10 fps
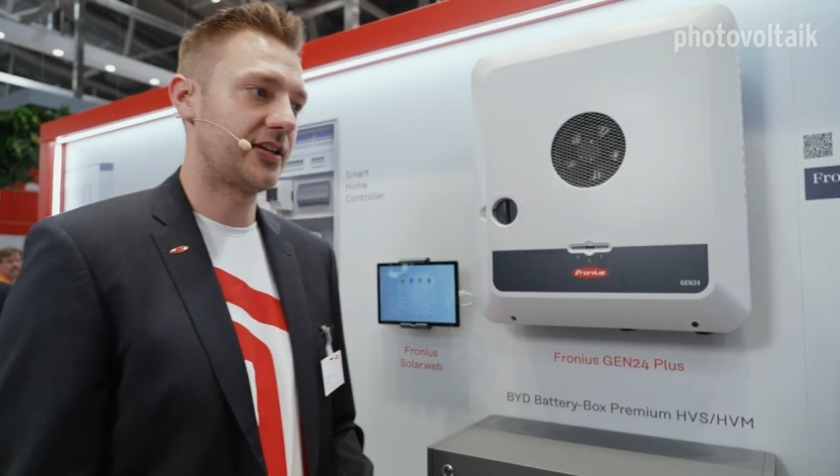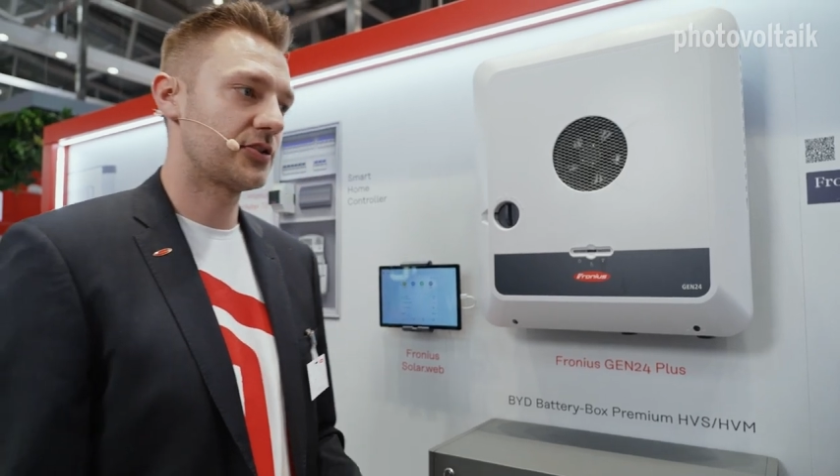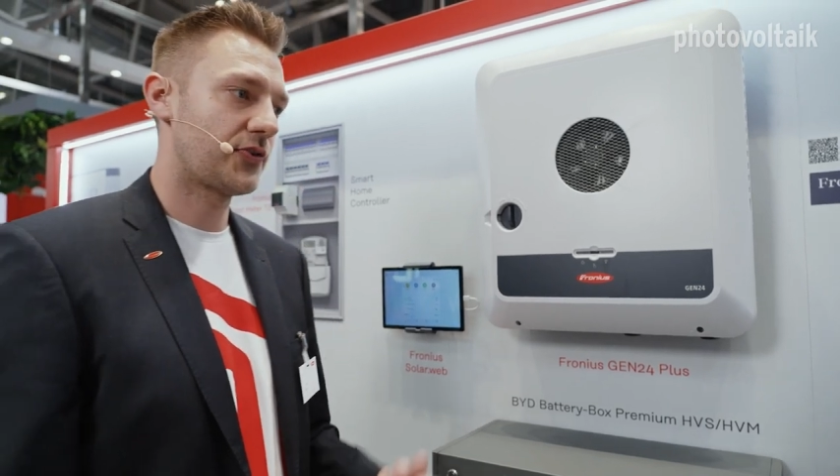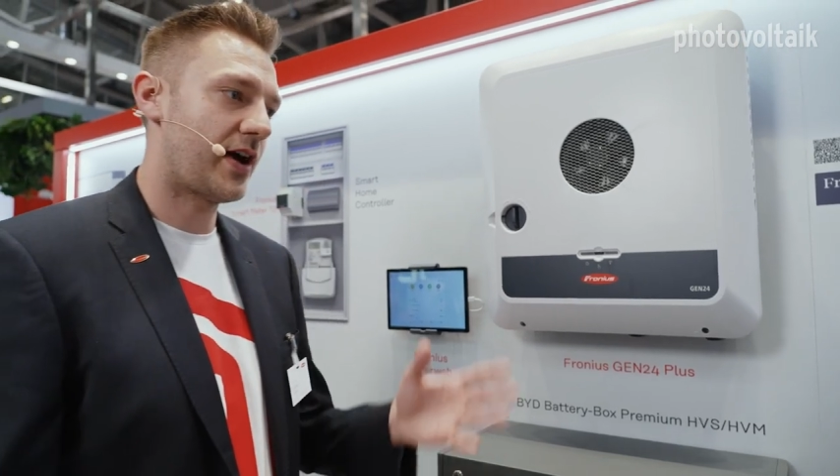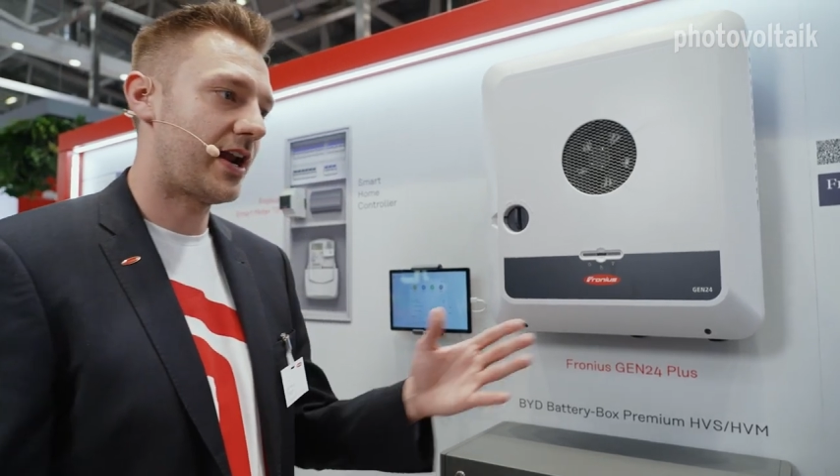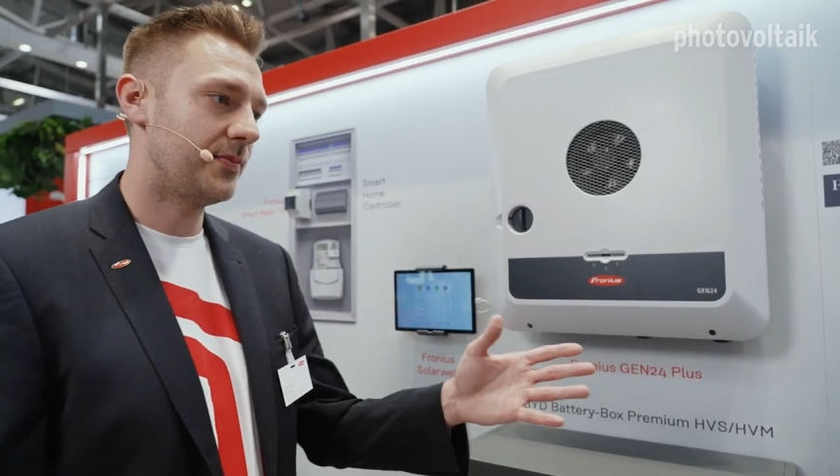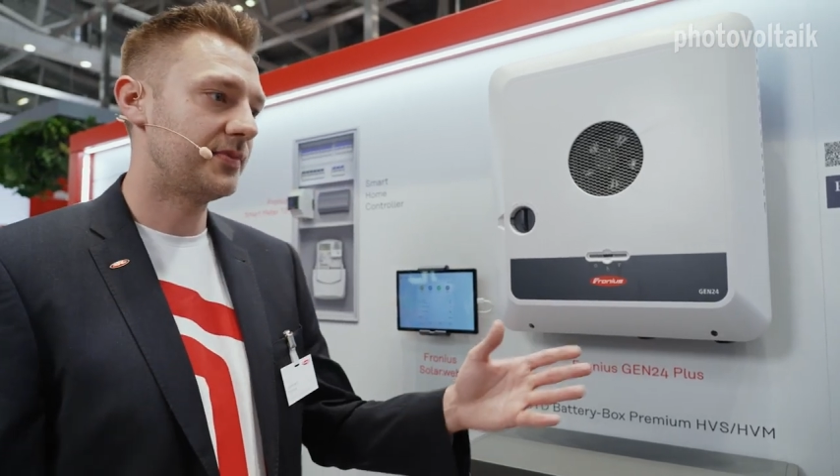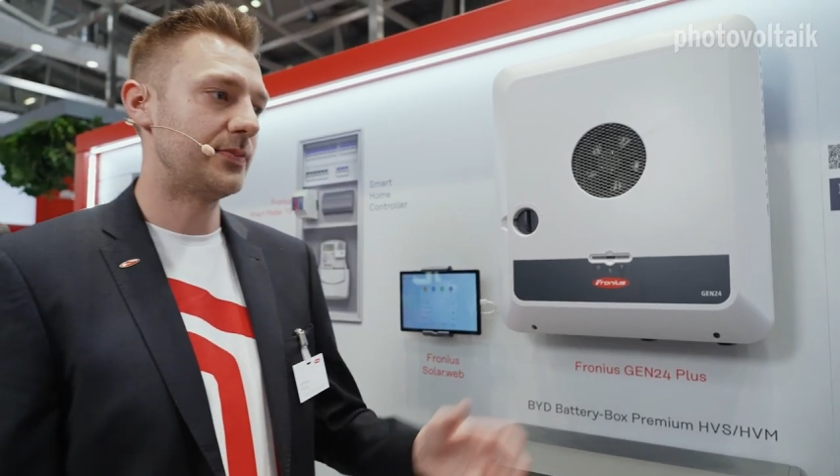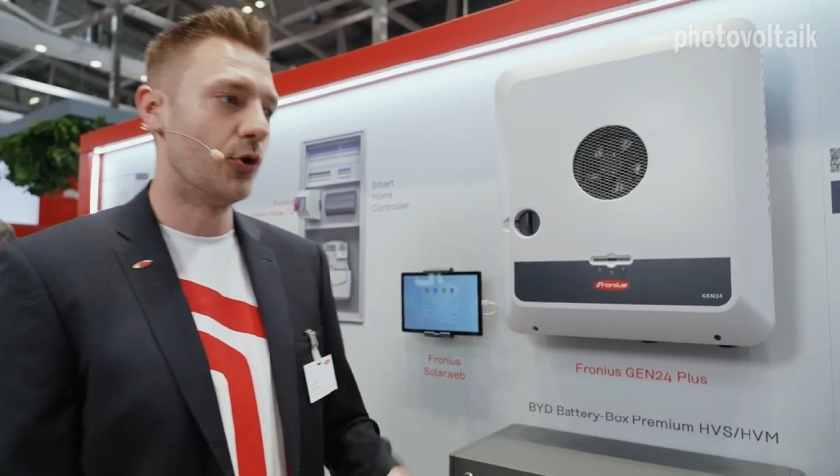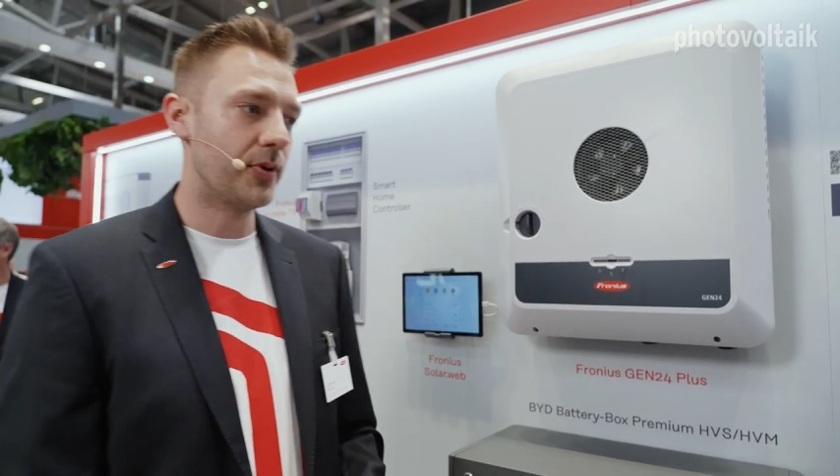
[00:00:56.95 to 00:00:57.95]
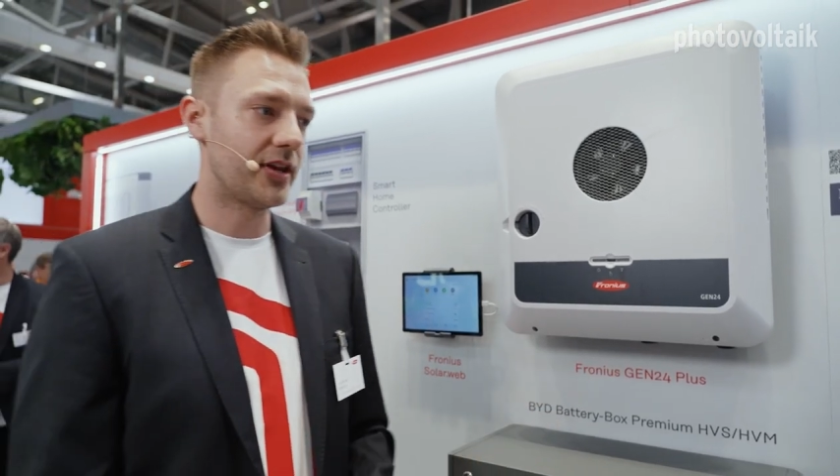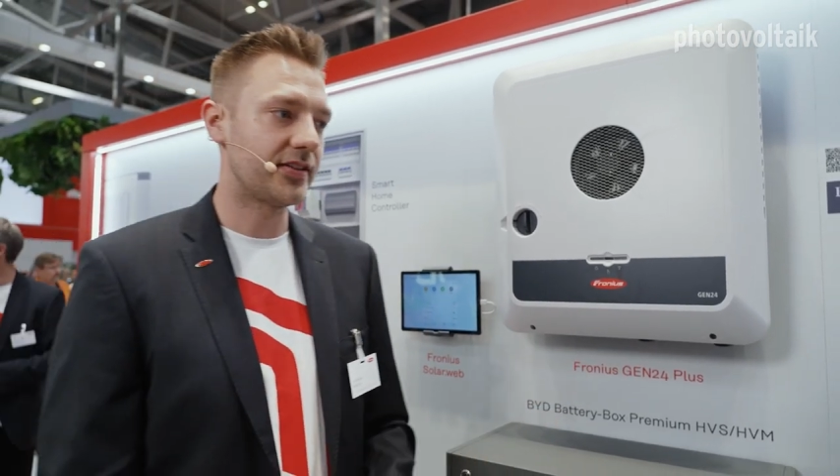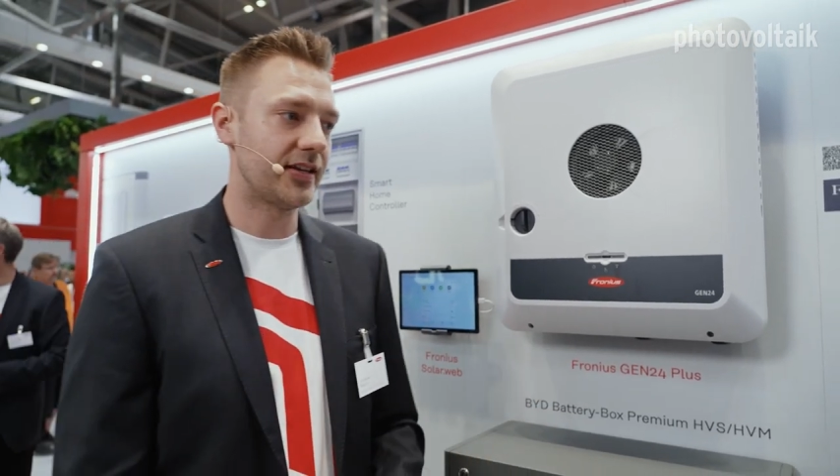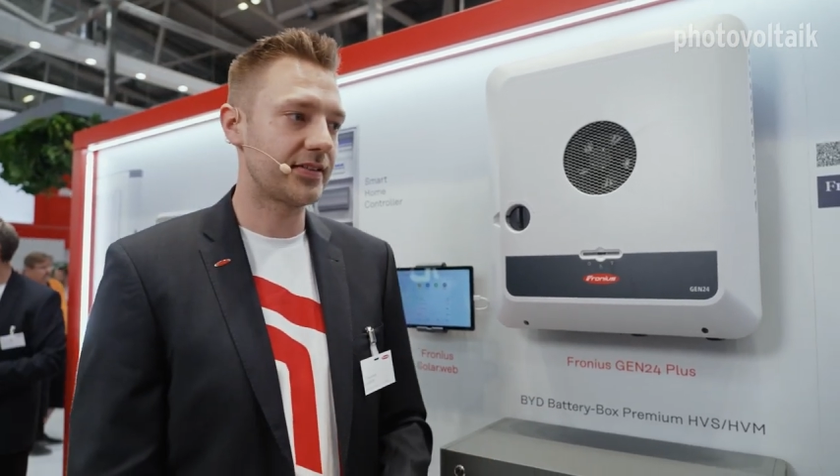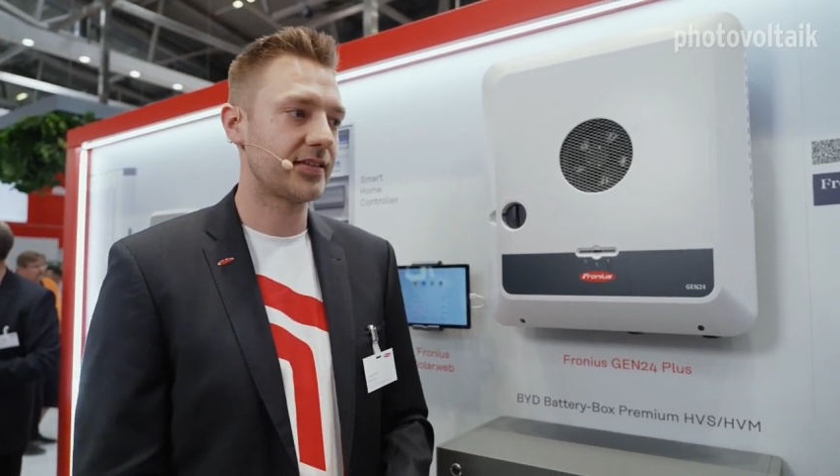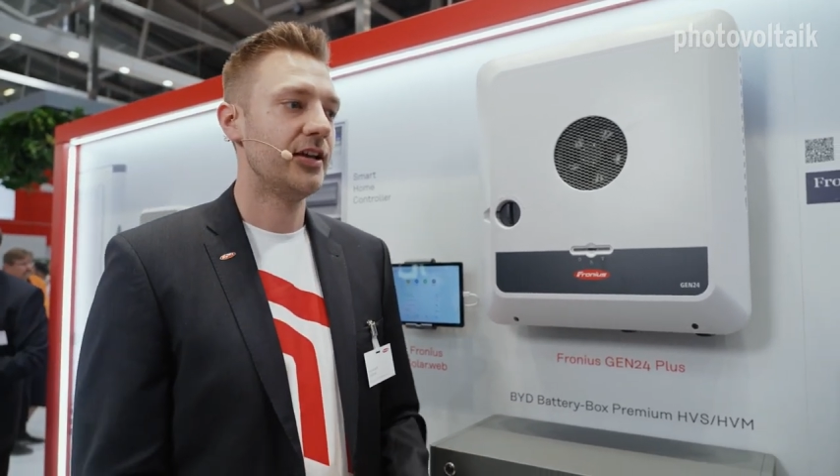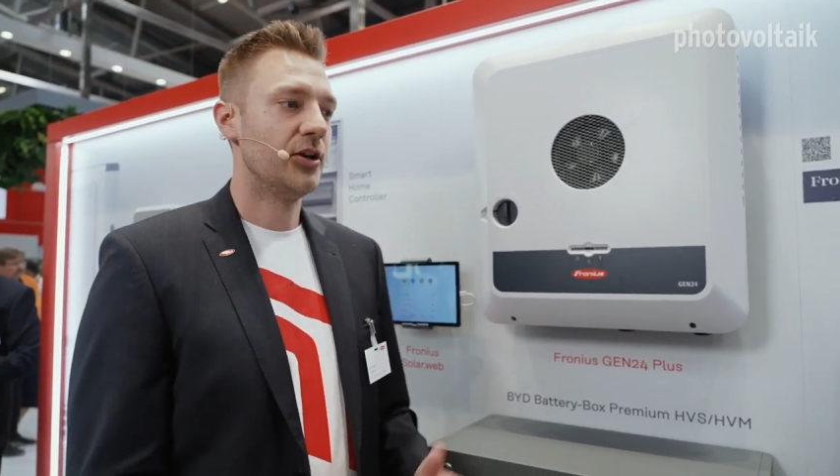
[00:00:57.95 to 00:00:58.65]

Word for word: also vor allem die Mobilität